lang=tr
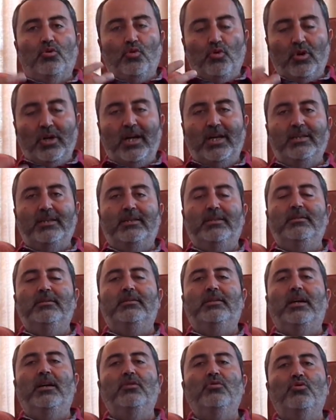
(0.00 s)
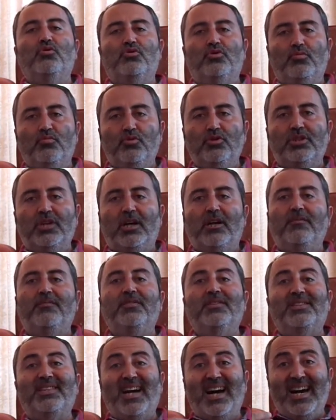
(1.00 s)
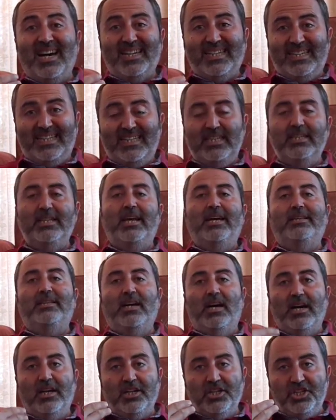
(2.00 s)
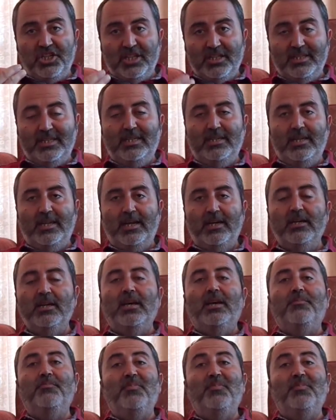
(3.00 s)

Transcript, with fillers: Kur'an'ın daha doğrusu Musaf'ın tarihiyle, tarihçesiyle,